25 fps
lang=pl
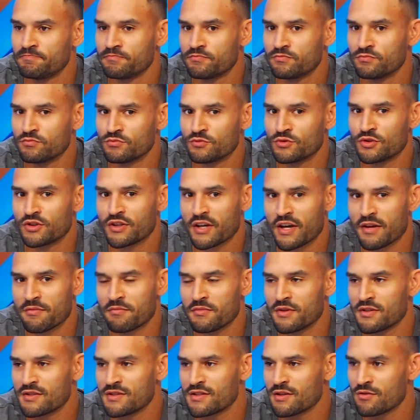
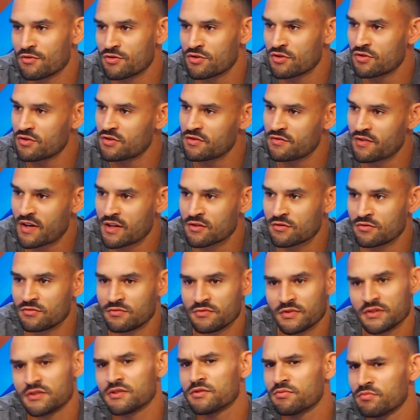musiałem mieć założony
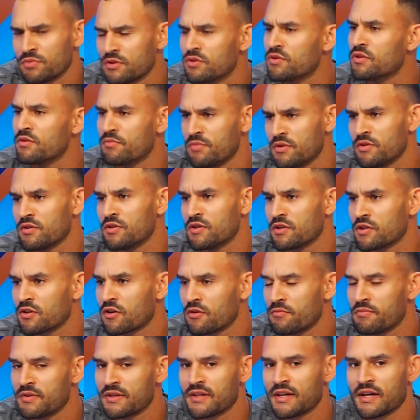wakum, więc były, były
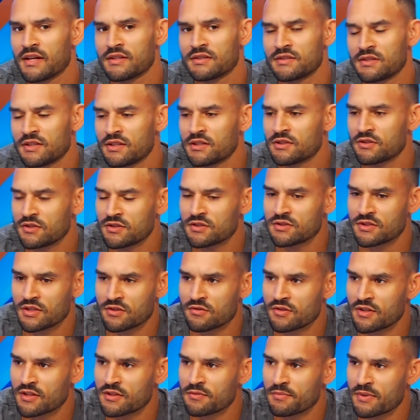komplikacje, to jest
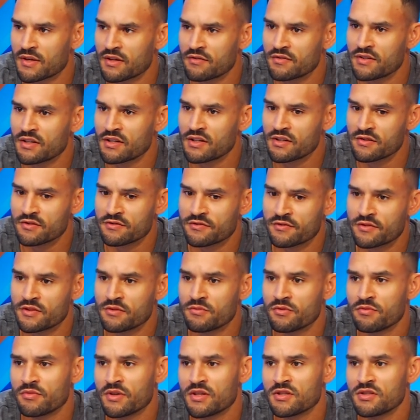akurat prawda. W
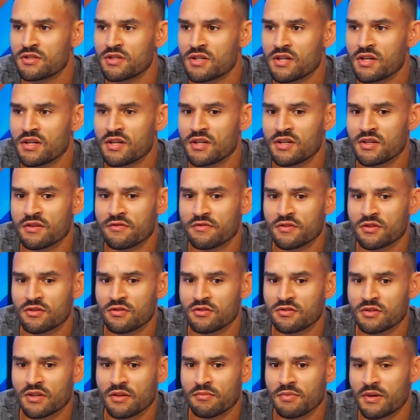tym momencie
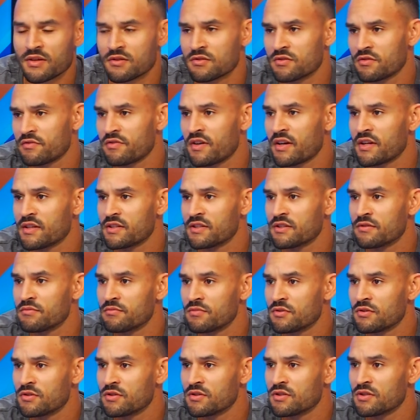wygląda bardzo fajnie,
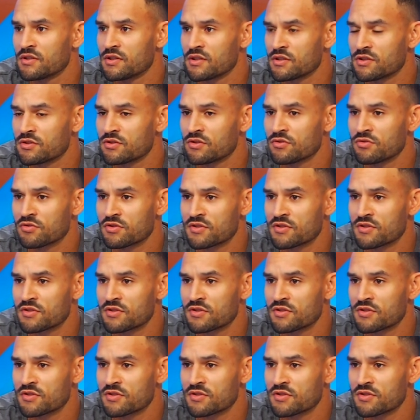bo jest to już